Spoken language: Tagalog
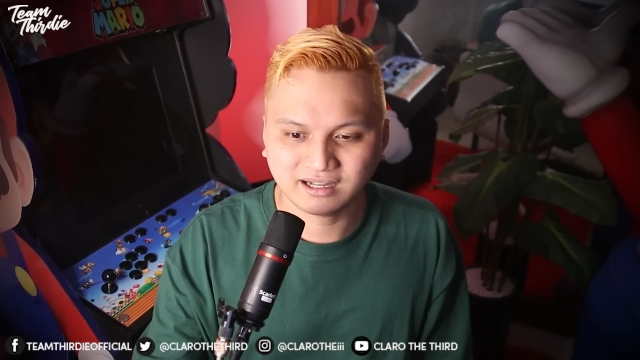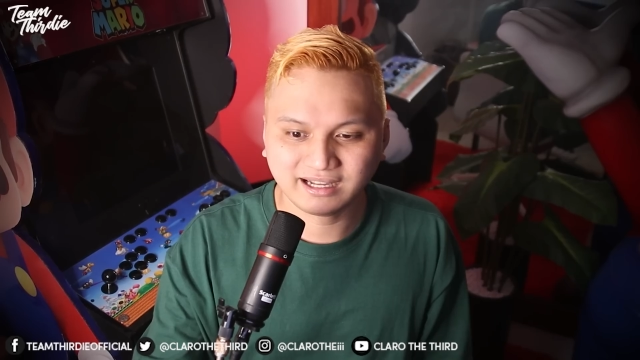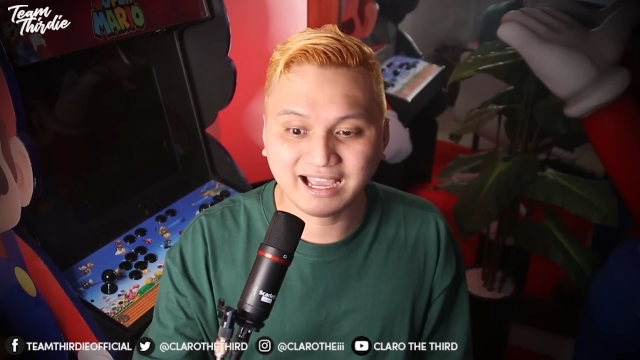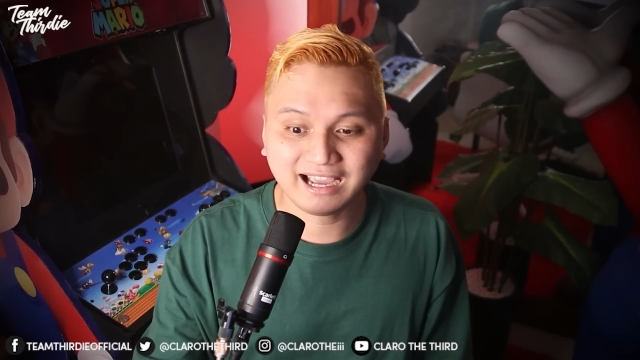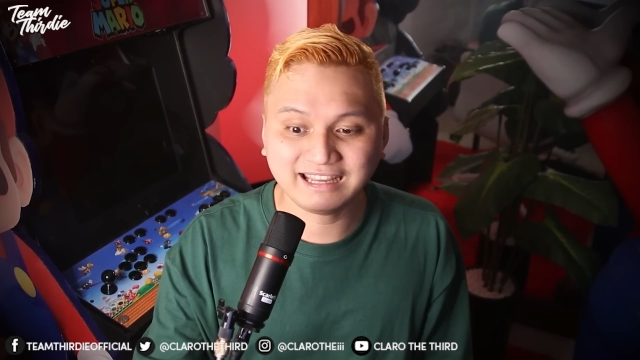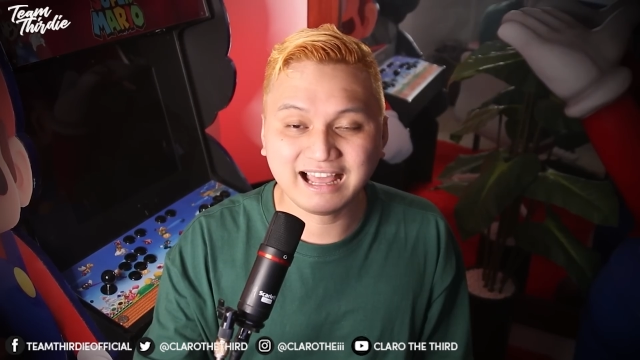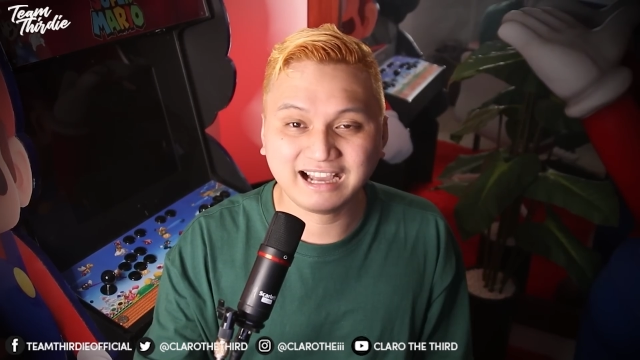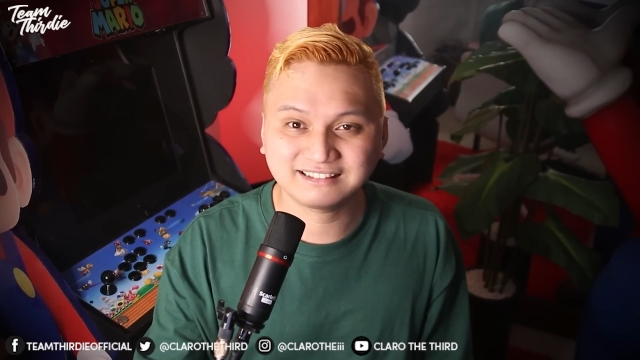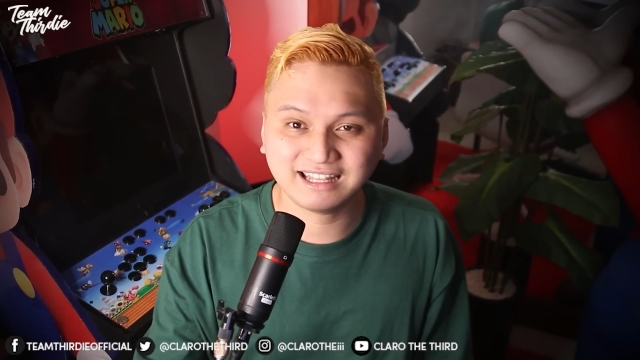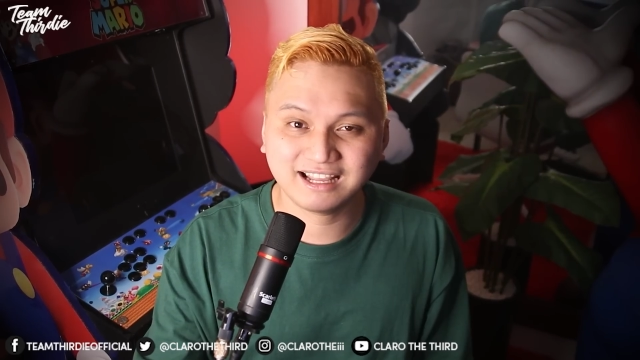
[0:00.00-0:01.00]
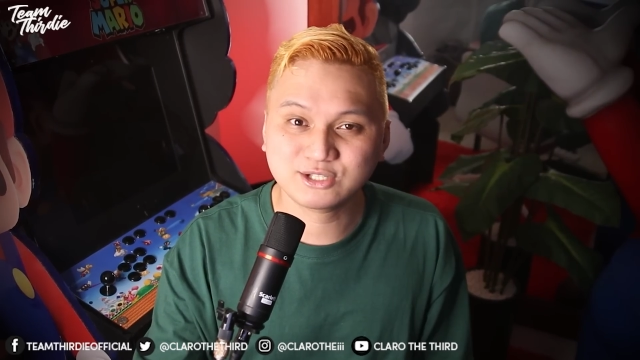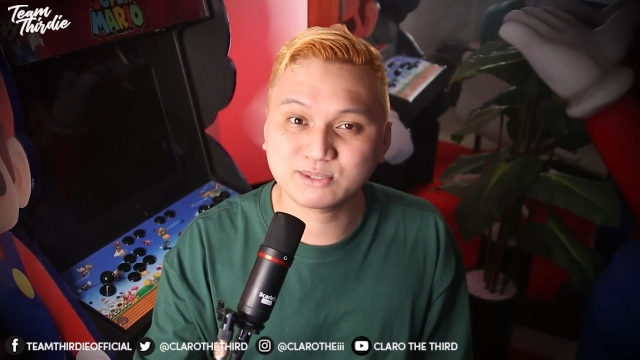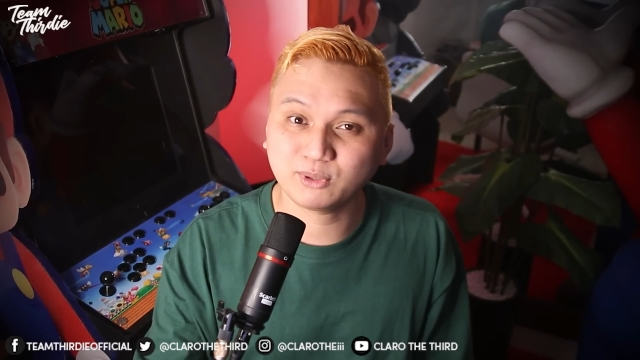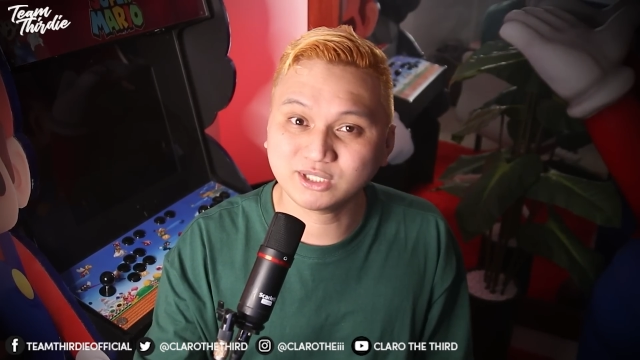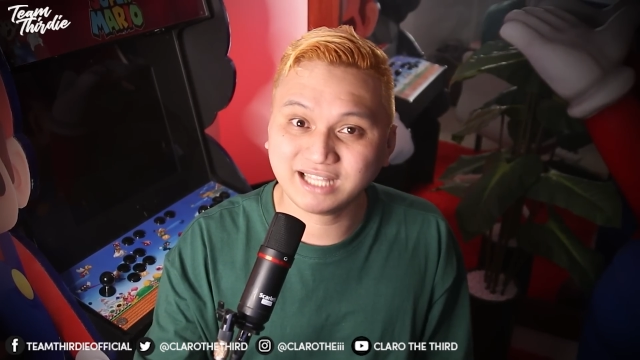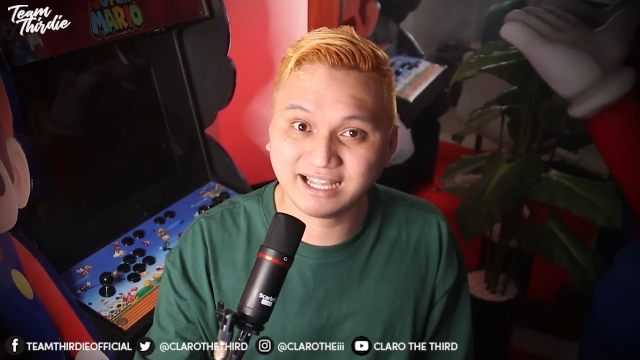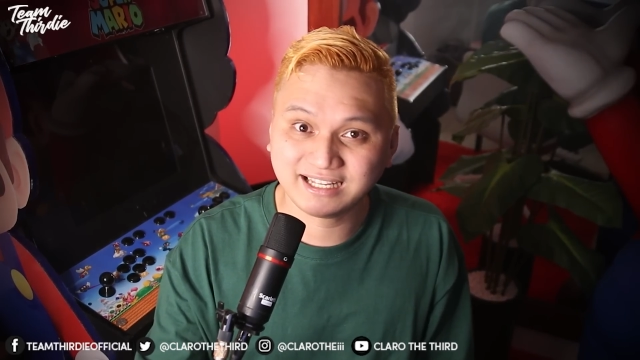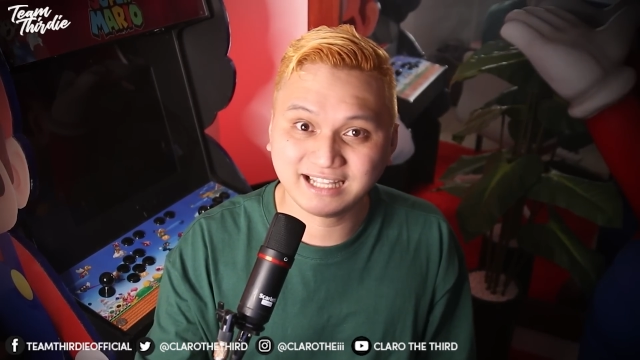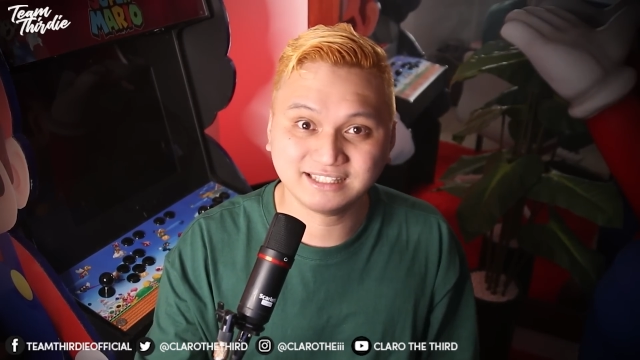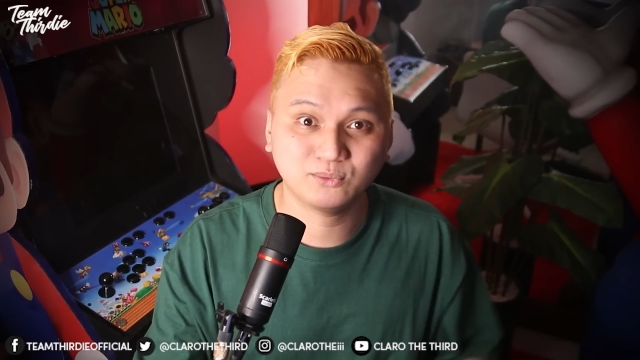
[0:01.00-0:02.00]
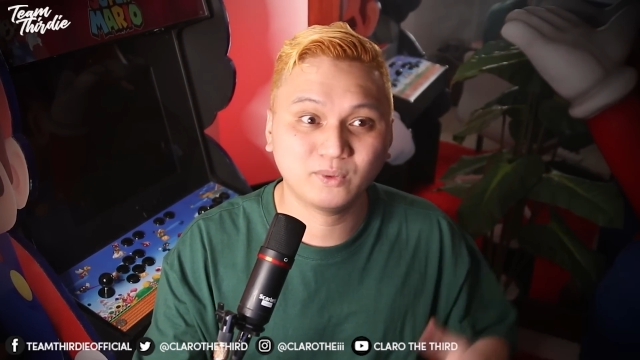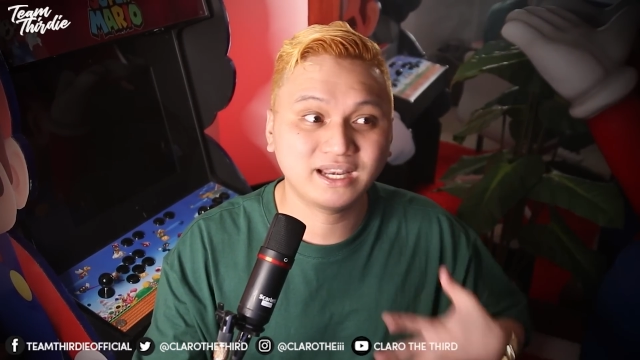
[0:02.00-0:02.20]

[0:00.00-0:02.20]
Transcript: Kaya kailangan talaga suportahan natin